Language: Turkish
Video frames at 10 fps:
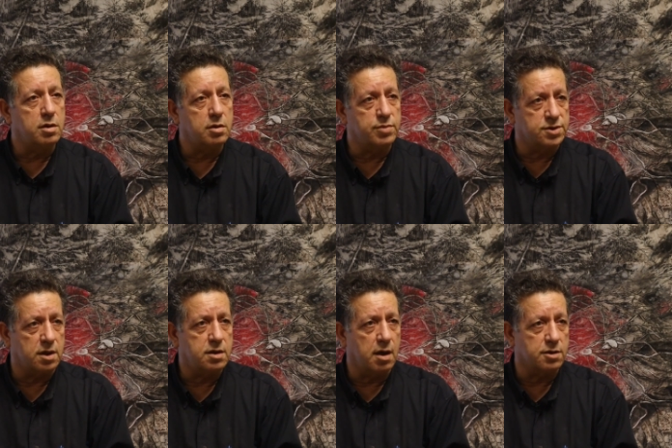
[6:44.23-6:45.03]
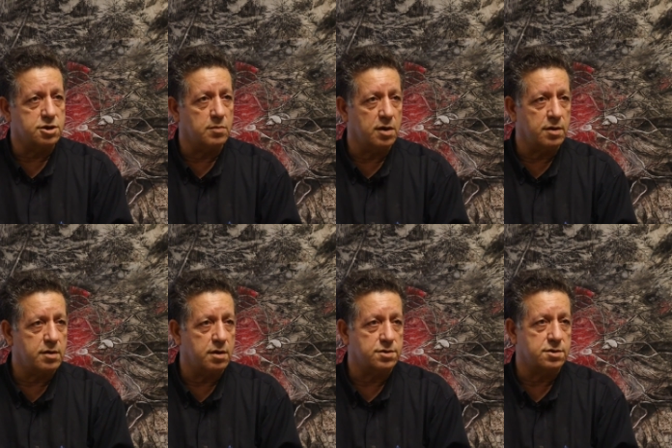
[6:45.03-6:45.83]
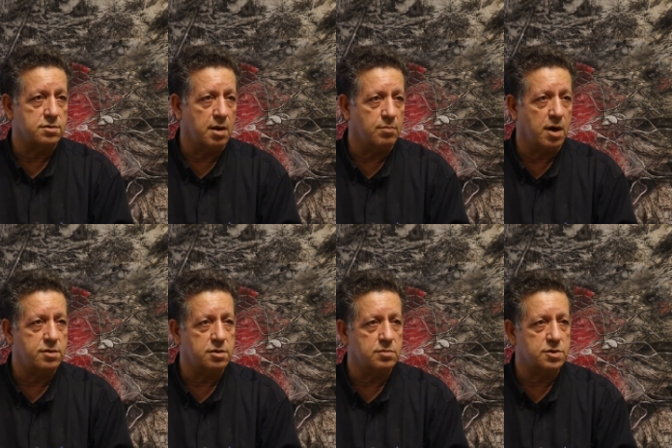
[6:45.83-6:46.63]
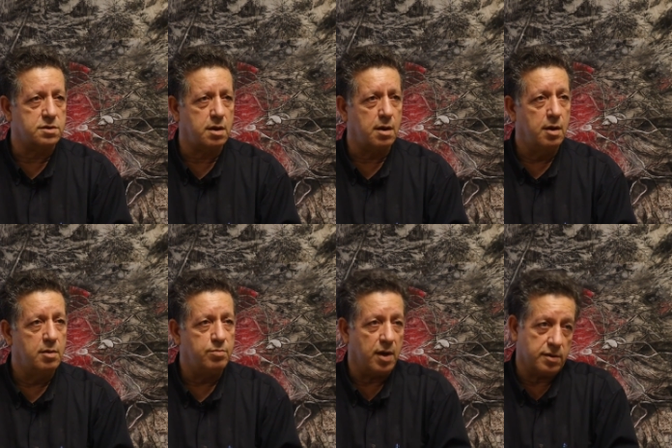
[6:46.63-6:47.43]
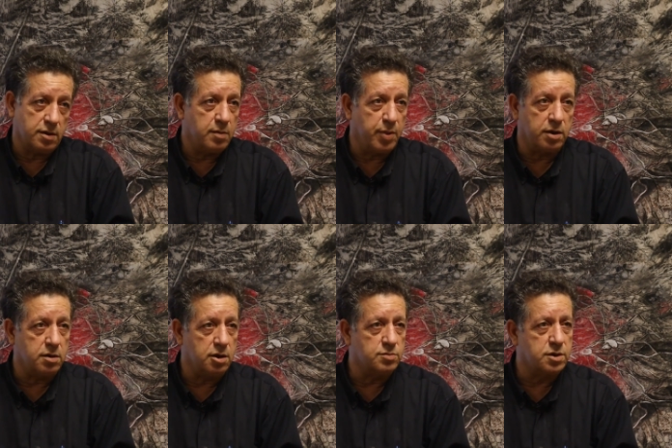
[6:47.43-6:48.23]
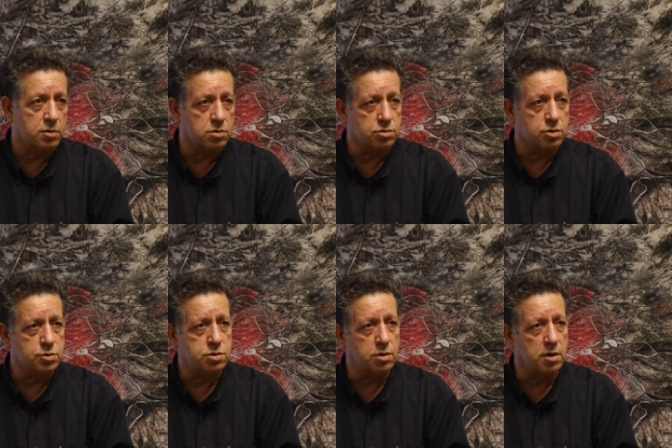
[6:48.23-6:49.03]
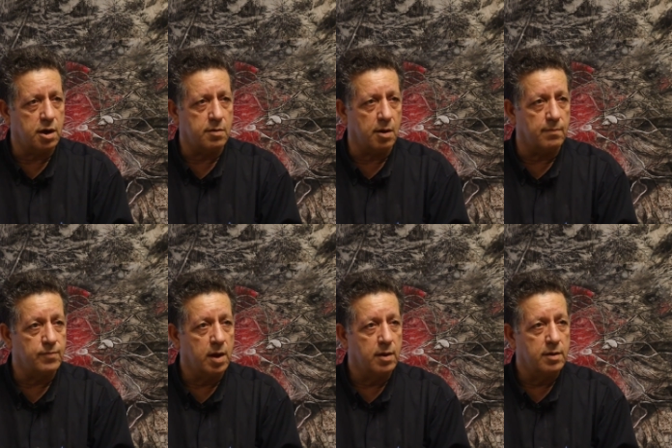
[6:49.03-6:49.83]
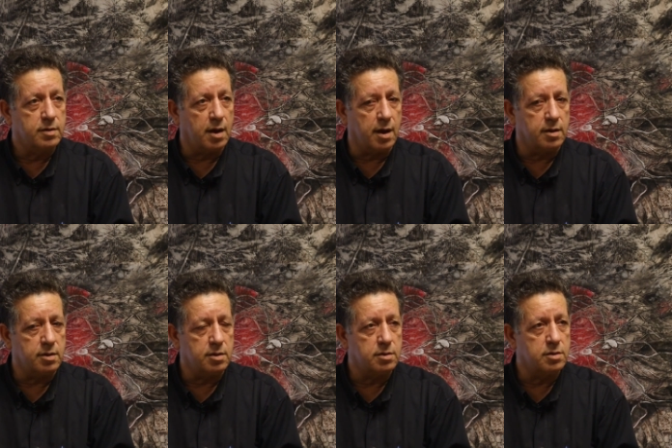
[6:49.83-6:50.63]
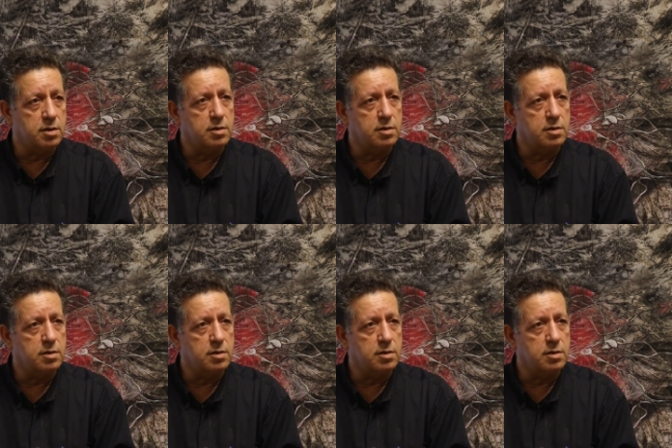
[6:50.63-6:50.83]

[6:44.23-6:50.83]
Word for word: e, bizdeki yansımaları açısından baktığımızda ben de pek iyimser olduğumu söyleyemem. Ah, yani biz